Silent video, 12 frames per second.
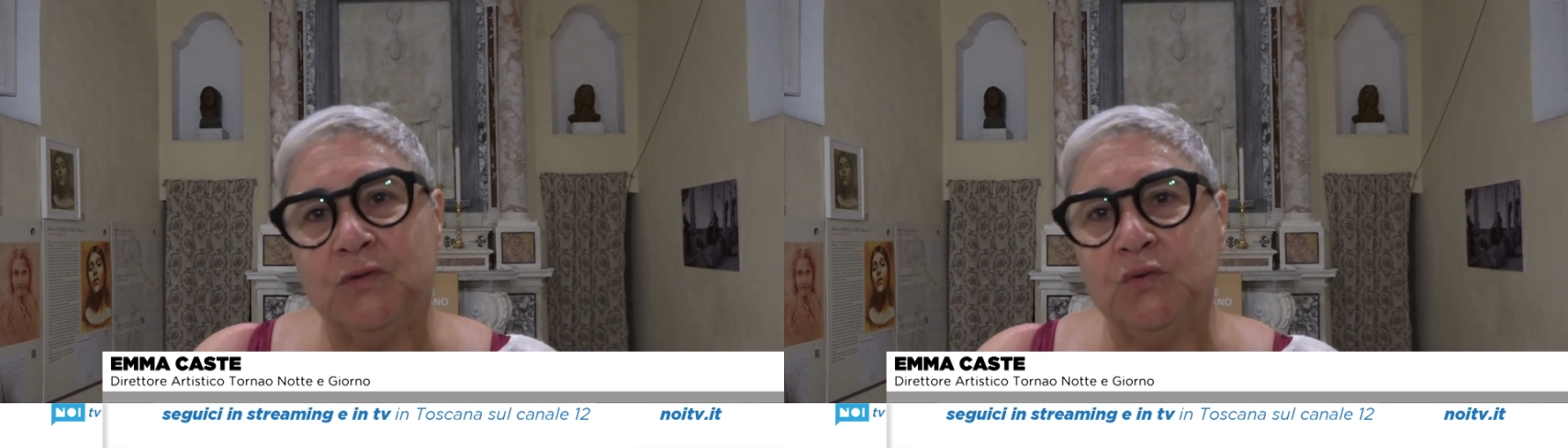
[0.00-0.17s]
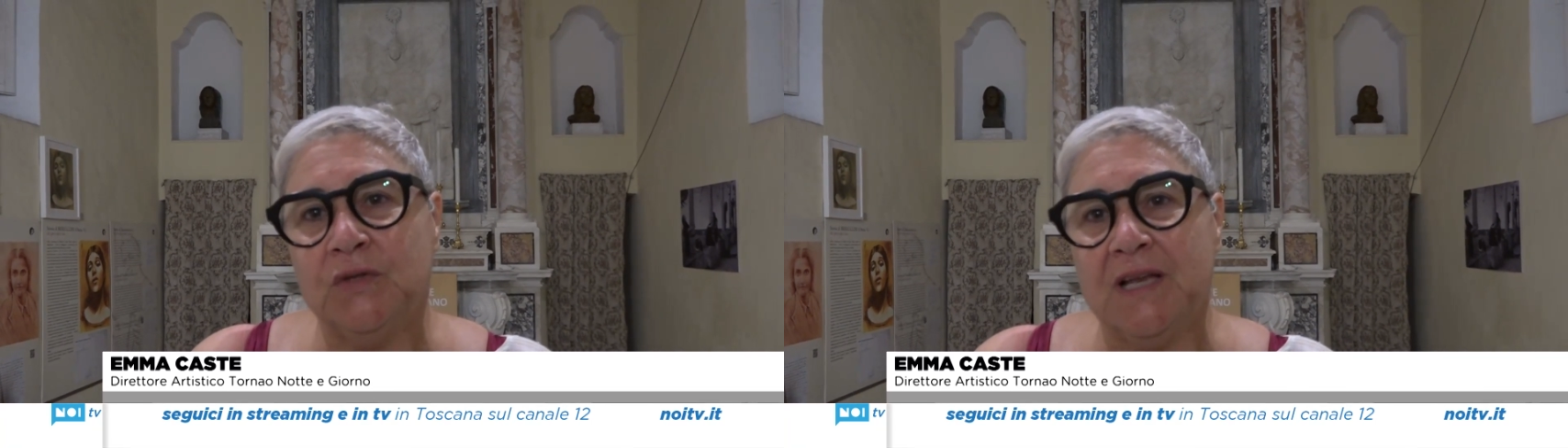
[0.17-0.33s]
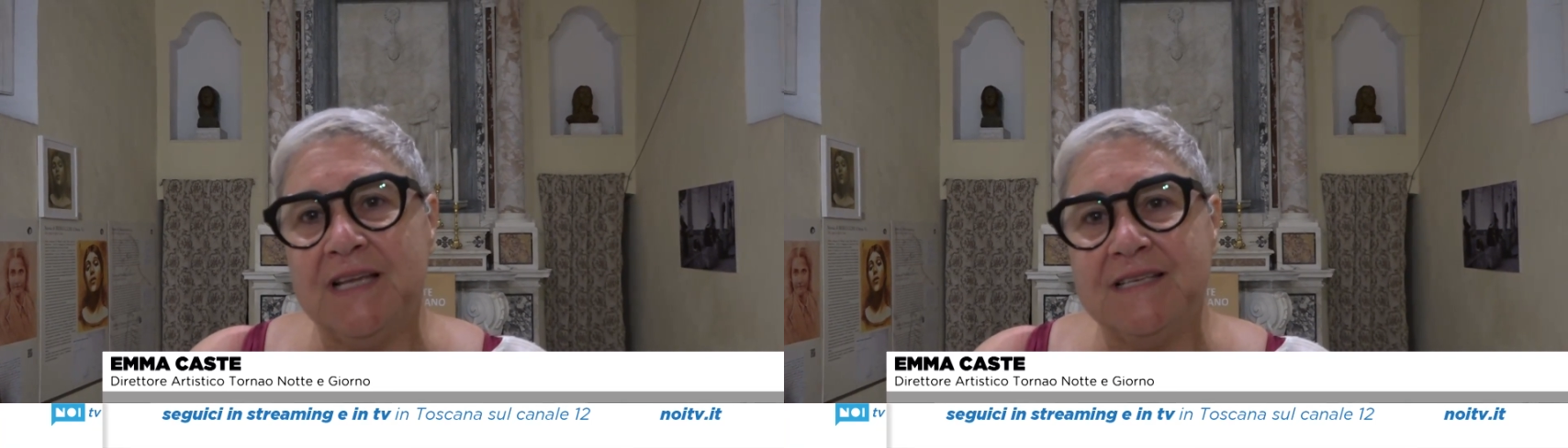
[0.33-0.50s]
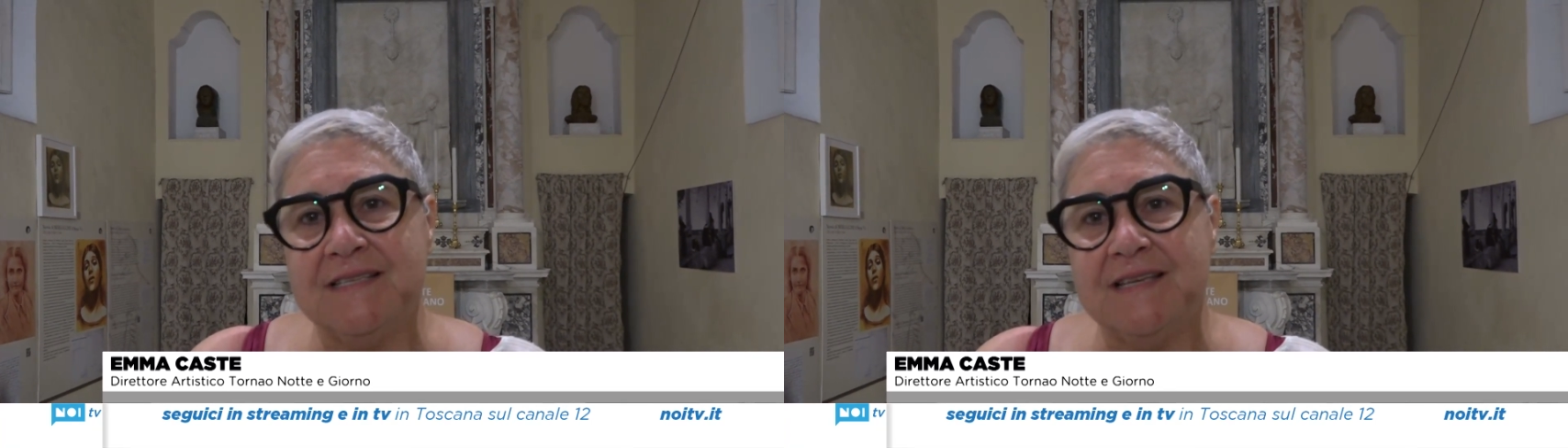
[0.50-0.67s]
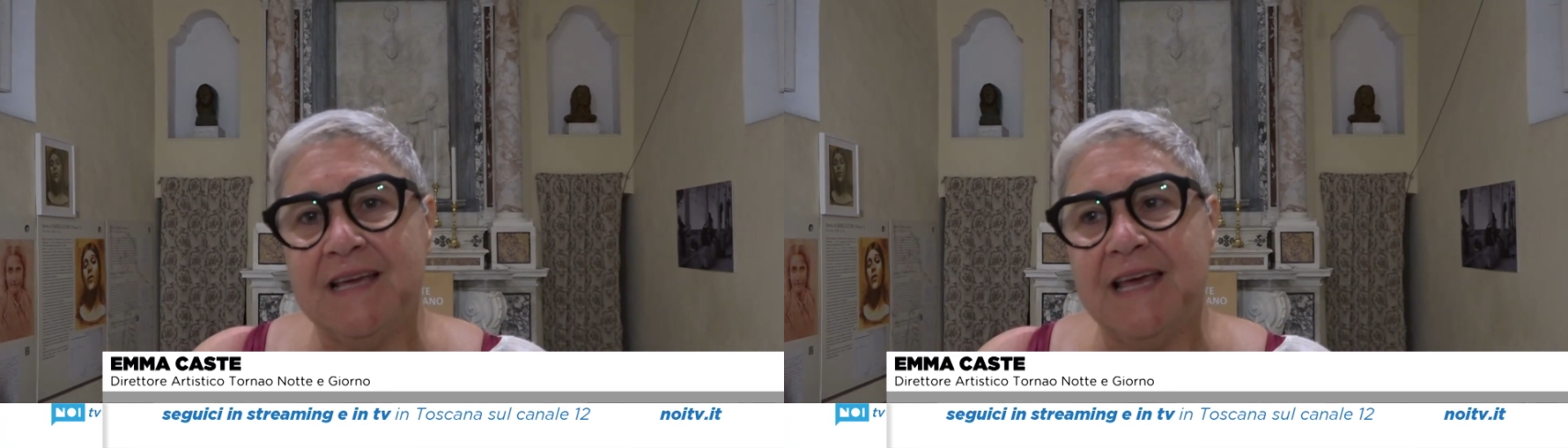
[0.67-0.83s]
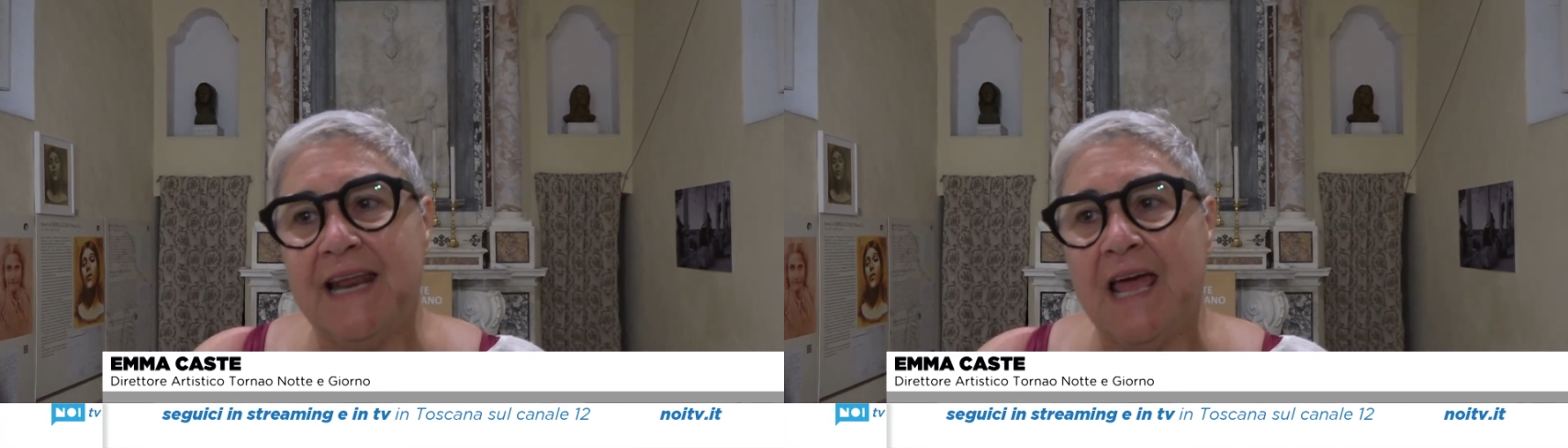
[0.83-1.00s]
tutte le
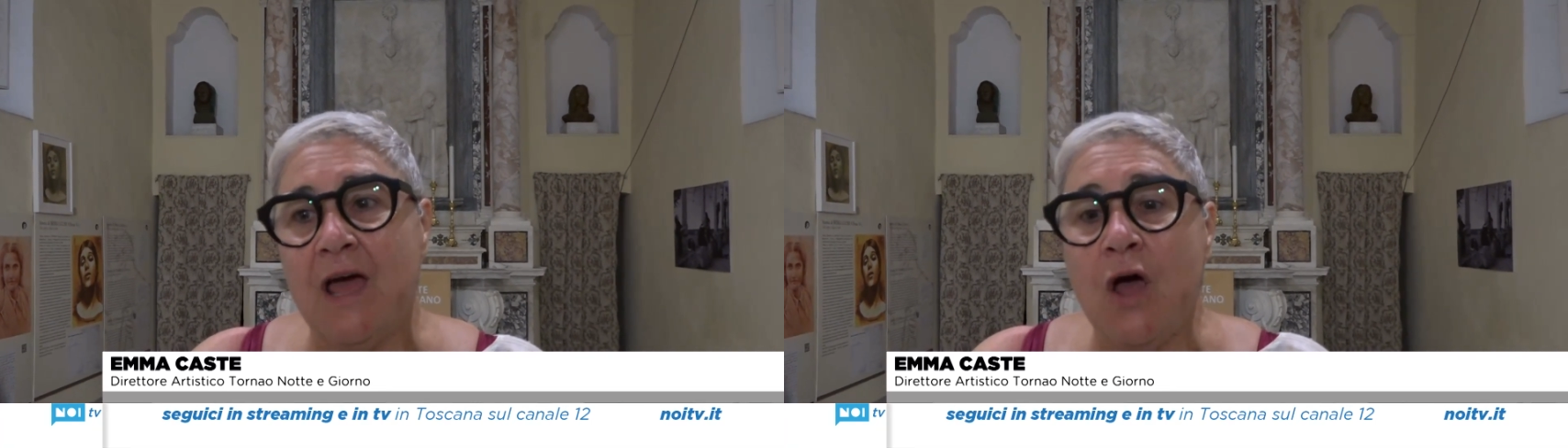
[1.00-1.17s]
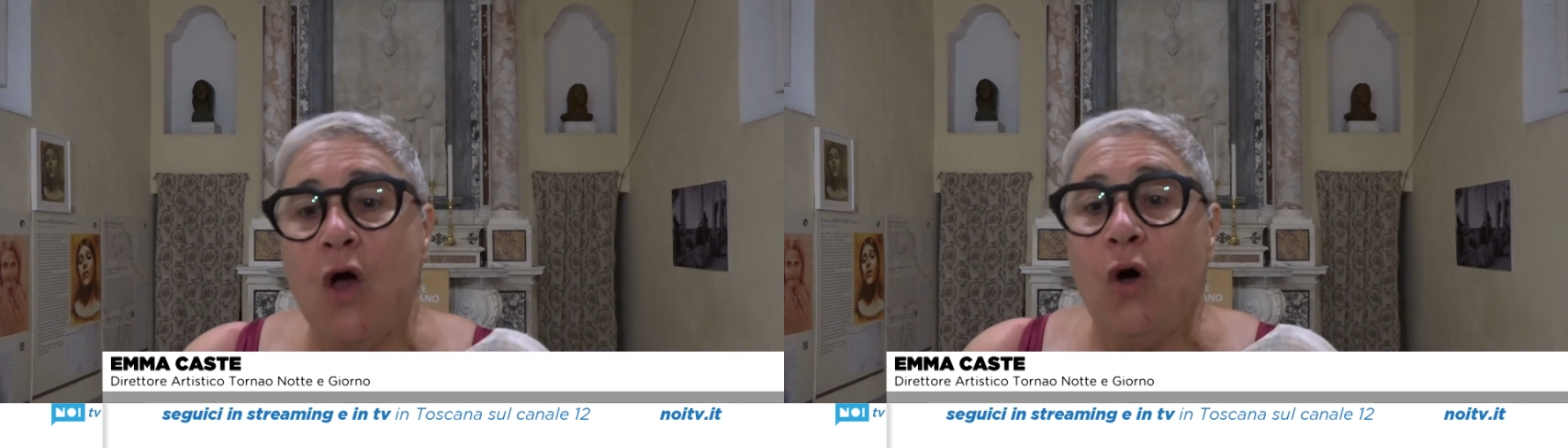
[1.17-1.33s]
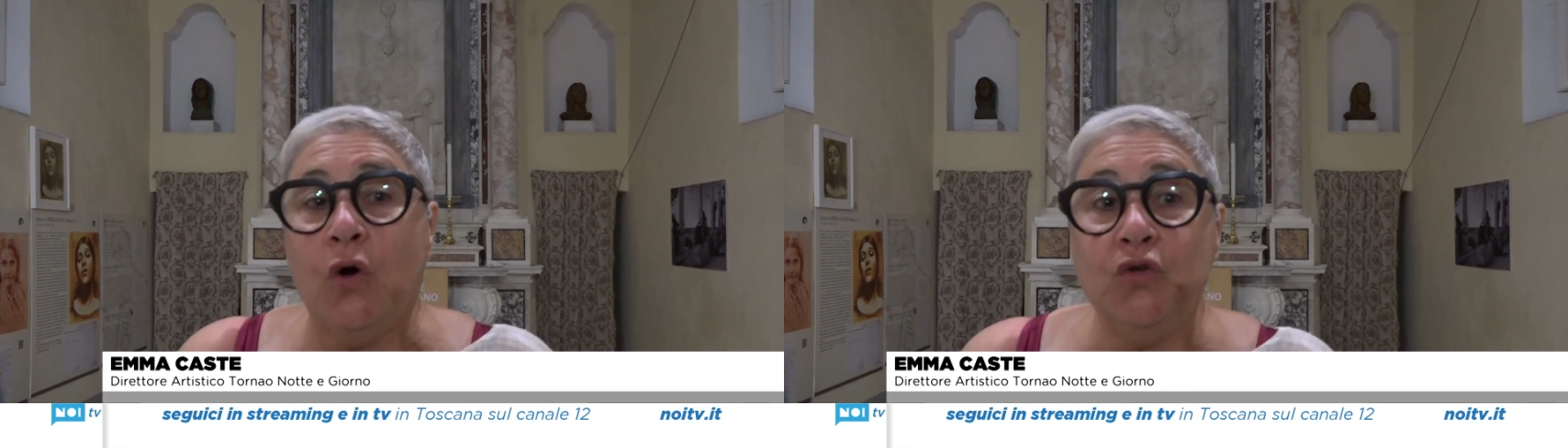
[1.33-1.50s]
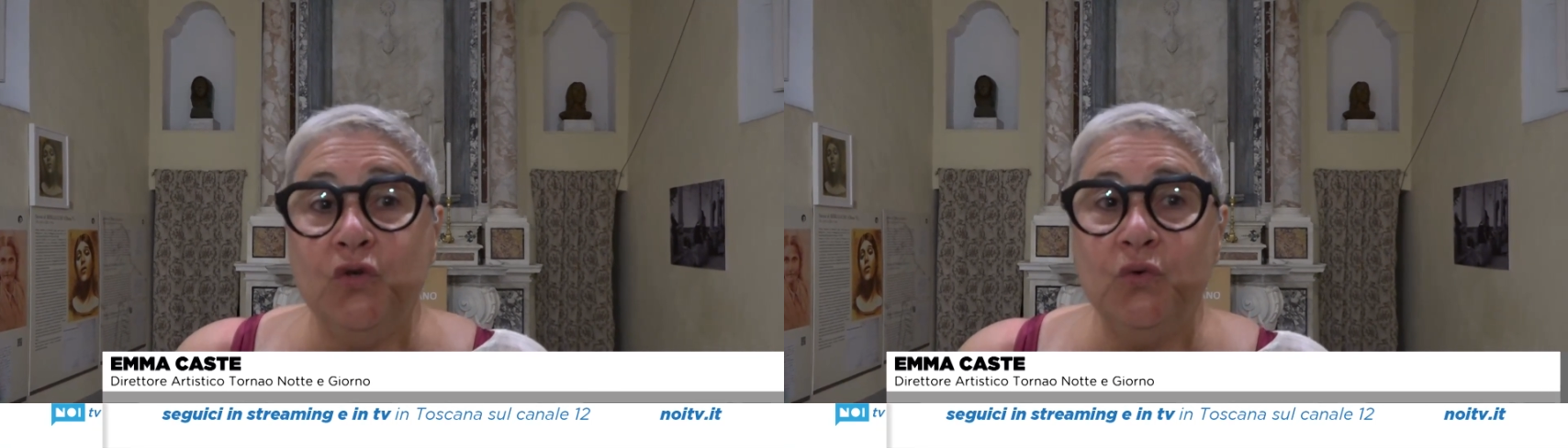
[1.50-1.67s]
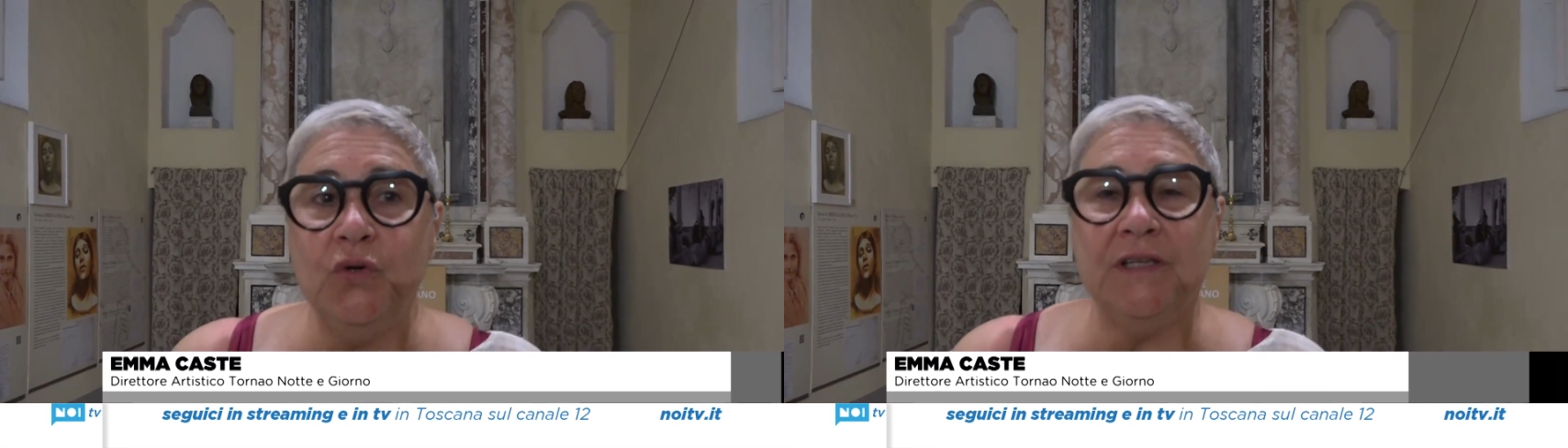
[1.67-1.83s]
sere, ognuno